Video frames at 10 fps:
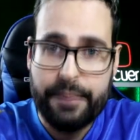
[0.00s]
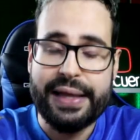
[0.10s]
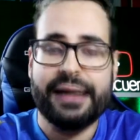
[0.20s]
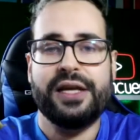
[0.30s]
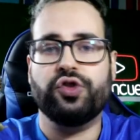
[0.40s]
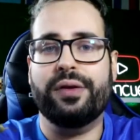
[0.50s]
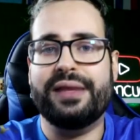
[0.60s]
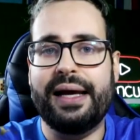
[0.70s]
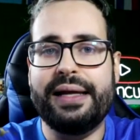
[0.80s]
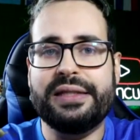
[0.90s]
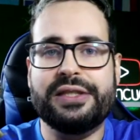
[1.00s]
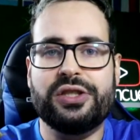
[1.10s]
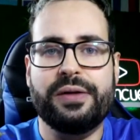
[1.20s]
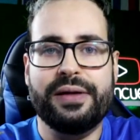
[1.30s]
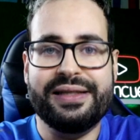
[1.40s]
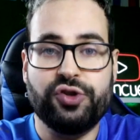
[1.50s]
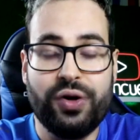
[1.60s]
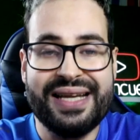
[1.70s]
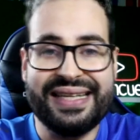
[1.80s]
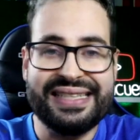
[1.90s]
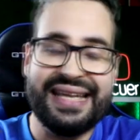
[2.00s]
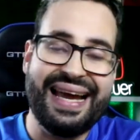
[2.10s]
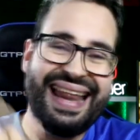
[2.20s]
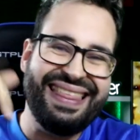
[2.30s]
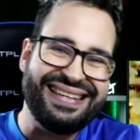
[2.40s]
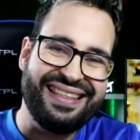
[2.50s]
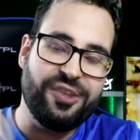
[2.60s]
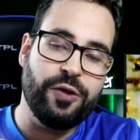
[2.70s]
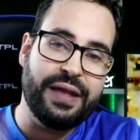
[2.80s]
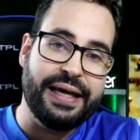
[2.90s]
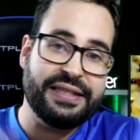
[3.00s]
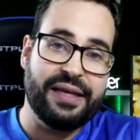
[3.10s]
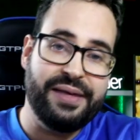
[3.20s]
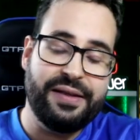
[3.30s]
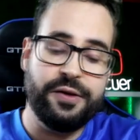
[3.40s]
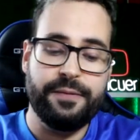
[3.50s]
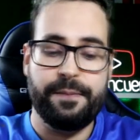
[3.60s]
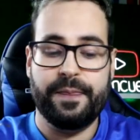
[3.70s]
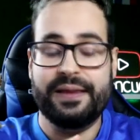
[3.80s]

Mis redes sociales son las que están en la descripción de este vídeo.